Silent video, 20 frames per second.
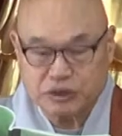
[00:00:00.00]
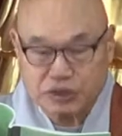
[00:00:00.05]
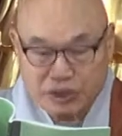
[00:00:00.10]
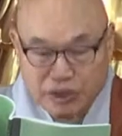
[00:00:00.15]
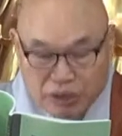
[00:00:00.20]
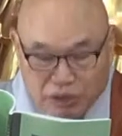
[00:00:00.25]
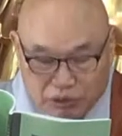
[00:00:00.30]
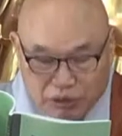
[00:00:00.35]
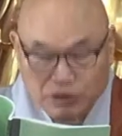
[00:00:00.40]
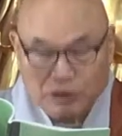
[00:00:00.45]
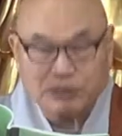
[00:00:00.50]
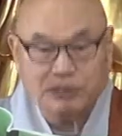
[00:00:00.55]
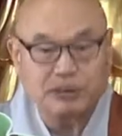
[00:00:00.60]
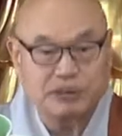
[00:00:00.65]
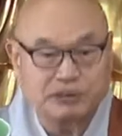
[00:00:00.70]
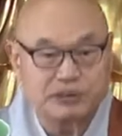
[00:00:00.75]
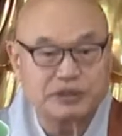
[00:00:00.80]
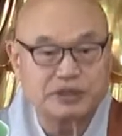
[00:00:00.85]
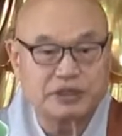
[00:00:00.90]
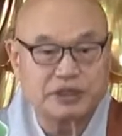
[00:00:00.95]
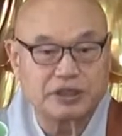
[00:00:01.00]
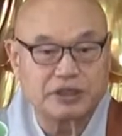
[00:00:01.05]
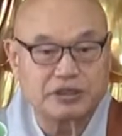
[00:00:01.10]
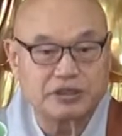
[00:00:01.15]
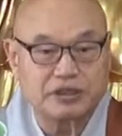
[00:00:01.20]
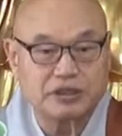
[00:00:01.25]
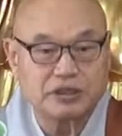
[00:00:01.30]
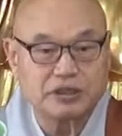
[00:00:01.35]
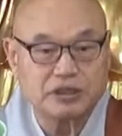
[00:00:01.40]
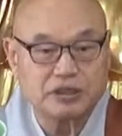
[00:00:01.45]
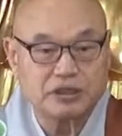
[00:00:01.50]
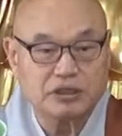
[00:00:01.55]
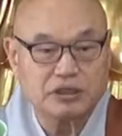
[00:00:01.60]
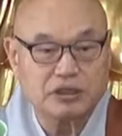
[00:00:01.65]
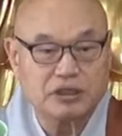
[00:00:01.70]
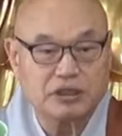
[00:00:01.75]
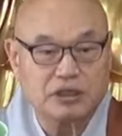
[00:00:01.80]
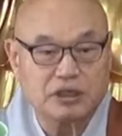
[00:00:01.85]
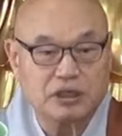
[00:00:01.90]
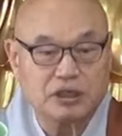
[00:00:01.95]
최고의 법신이에요.
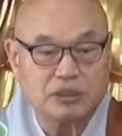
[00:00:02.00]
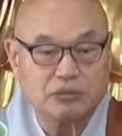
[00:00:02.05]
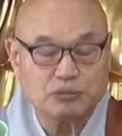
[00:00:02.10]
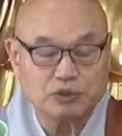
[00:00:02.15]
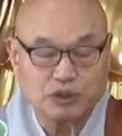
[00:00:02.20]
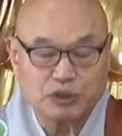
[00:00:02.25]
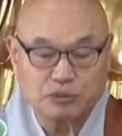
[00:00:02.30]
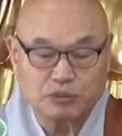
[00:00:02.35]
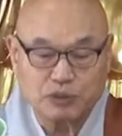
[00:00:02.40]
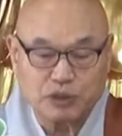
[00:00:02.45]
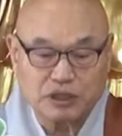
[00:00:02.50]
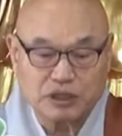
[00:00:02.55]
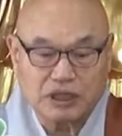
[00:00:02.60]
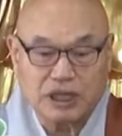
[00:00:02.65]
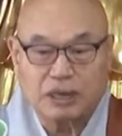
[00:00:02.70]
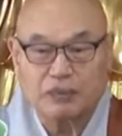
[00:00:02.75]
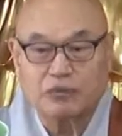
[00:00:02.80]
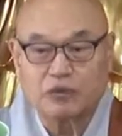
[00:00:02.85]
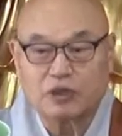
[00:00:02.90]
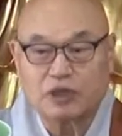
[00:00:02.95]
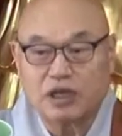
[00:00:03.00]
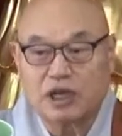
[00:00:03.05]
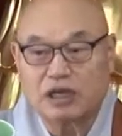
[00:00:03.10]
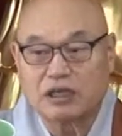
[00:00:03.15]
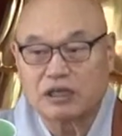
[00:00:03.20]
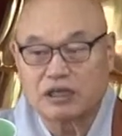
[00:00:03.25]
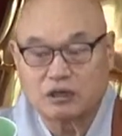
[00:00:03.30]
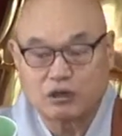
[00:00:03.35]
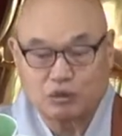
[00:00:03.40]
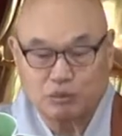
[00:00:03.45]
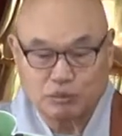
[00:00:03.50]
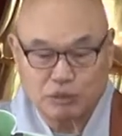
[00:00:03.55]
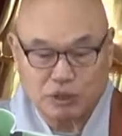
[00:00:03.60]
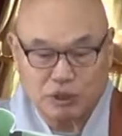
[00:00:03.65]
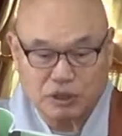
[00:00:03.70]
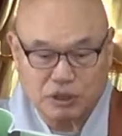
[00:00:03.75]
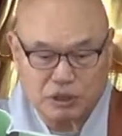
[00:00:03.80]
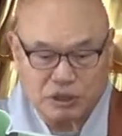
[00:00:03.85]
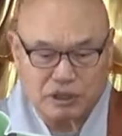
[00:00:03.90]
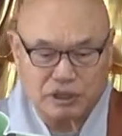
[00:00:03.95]
어. 무슨 뭐 나무로 깎아놓은
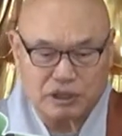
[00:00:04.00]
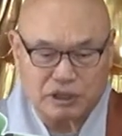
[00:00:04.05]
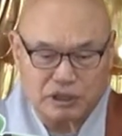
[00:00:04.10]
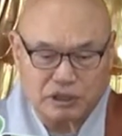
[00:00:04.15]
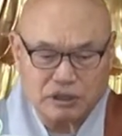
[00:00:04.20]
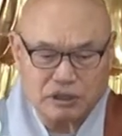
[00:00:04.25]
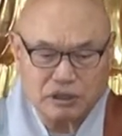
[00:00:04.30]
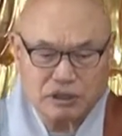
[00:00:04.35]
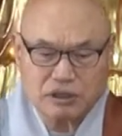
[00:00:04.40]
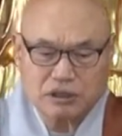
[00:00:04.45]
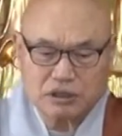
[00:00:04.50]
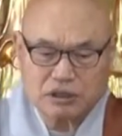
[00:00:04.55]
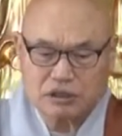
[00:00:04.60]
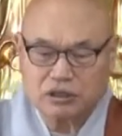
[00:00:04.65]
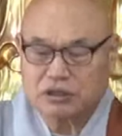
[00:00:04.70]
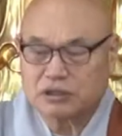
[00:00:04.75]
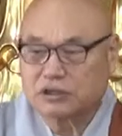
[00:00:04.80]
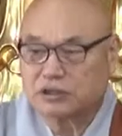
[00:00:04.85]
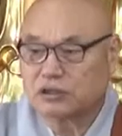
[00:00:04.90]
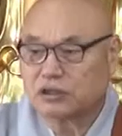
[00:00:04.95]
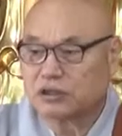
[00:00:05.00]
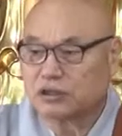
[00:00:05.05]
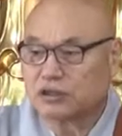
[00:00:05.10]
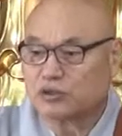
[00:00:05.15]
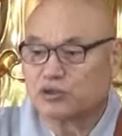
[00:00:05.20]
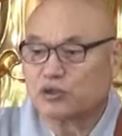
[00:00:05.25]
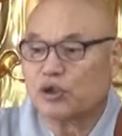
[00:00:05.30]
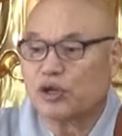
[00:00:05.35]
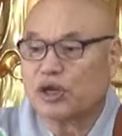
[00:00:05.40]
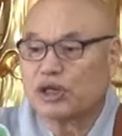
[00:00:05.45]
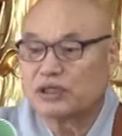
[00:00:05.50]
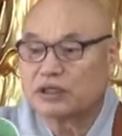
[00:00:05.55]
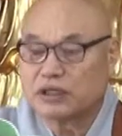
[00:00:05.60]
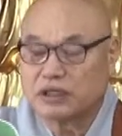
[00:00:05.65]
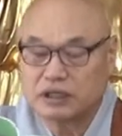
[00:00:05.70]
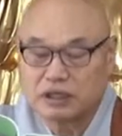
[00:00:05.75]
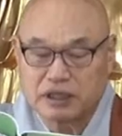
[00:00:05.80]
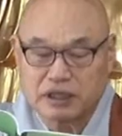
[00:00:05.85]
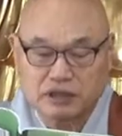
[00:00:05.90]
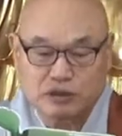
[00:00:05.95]
뭐그
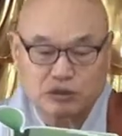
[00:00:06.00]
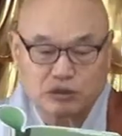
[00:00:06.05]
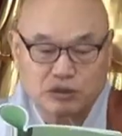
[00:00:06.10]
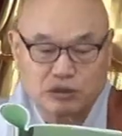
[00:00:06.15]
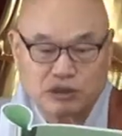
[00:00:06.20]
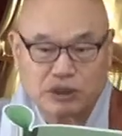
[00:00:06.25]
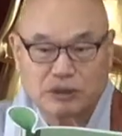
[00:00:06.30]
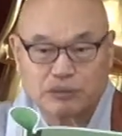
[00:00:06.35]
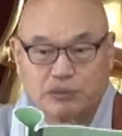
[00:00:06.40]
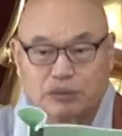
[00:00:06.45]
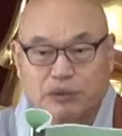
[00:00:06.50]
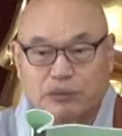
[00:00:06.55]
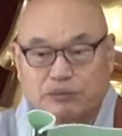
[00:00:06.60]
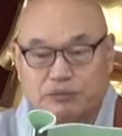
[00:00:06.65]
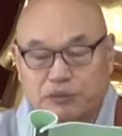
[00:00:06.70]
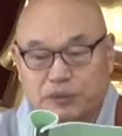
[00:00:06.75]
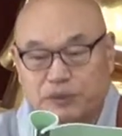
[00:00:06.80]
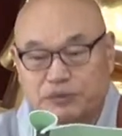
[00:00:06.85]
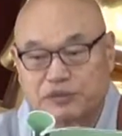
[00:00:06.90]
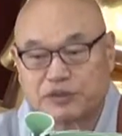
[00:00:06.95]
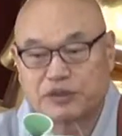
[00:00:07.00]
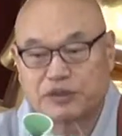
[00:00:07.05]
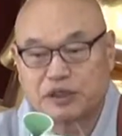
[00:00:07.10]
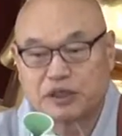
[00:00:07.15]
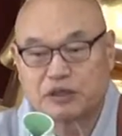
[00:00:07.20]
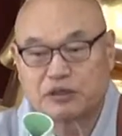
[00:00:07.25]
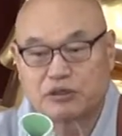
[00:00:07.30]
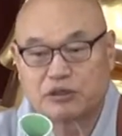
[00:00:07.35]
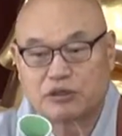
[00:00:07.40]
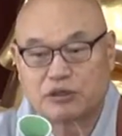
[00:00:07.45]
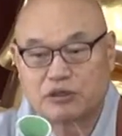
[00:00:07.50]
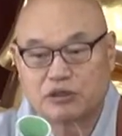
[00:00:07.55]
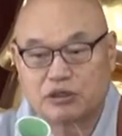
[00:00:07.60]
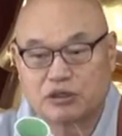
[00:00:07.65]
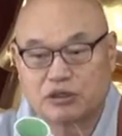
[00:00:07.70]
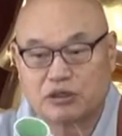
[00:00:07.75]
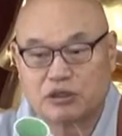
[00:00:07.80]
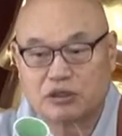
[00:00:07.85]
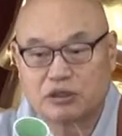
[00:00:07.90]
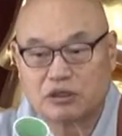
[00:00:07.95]
조각상을 가지고 우리가 법, 법신이라고
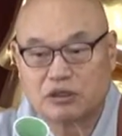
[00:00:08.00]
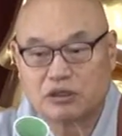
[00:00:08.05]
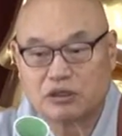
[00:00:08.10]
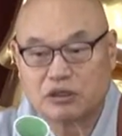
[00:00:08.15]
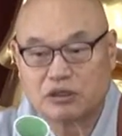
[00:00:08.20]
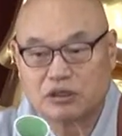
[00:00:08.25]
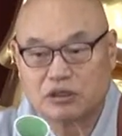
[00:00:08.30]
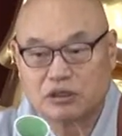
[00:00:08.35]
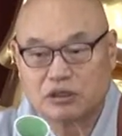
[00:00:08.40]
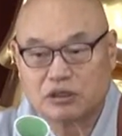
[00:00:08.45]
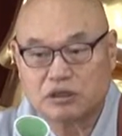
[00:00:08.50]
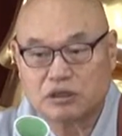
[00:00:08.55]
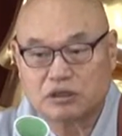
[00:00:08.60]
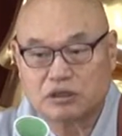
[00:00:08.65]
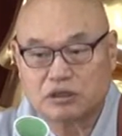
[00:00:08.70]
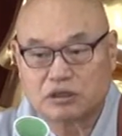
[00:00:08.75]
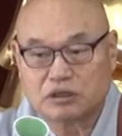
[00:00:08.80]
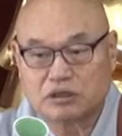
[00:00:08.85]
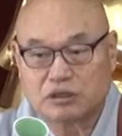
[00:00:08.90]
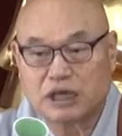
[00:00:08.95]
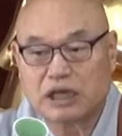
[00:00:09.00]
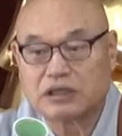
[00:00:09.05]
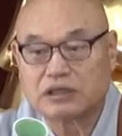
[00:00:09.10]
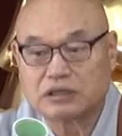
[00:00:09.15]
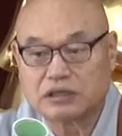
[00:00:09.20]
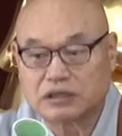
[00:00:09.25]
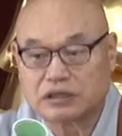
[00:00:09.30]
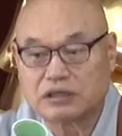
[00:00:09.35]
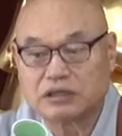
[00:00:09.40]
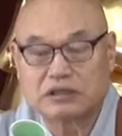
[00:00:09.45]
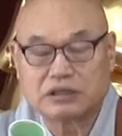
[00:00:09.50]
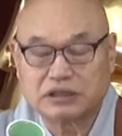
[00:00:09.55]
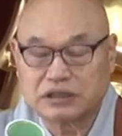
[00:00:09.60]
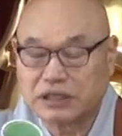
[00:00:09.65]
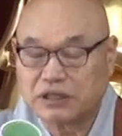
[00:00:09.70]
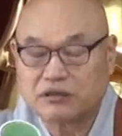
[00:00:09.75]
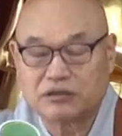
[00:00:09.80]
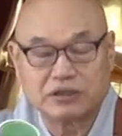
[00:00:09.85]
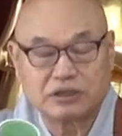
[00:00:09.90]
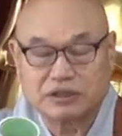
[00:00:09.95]
어, 그 하는 그런
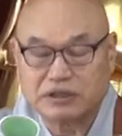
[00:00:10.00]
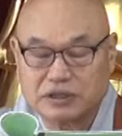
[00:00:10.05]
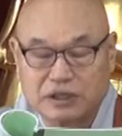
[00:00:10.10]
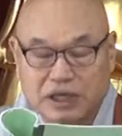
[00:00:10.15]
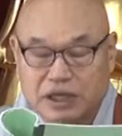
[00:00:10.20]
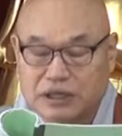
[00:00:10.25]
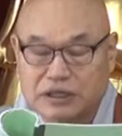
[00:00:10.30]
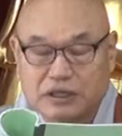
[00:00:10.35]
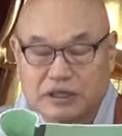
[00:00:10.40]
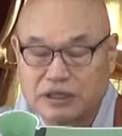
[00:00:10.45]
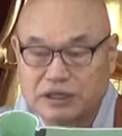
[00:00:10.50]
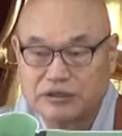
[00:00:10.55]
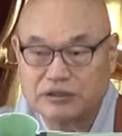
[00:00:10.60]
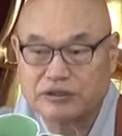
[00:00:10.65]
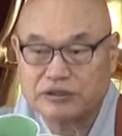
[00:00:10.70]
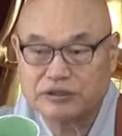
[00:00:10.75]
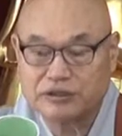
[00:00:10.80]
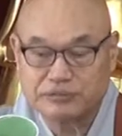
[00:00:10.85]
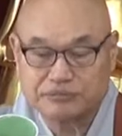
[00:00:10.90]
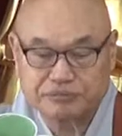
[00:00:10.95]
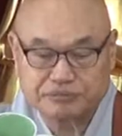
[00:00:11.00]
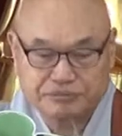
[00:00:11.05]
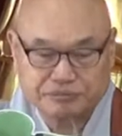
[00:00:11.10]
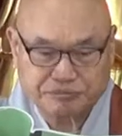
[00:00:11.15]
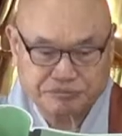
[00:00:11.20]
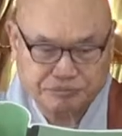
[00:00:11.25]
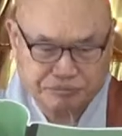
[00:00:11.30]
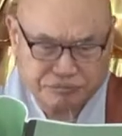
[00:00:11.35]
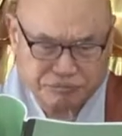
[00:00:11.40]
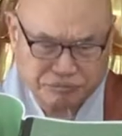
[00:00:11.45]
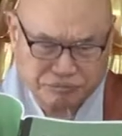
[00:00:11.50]
차원 아니에요. 음.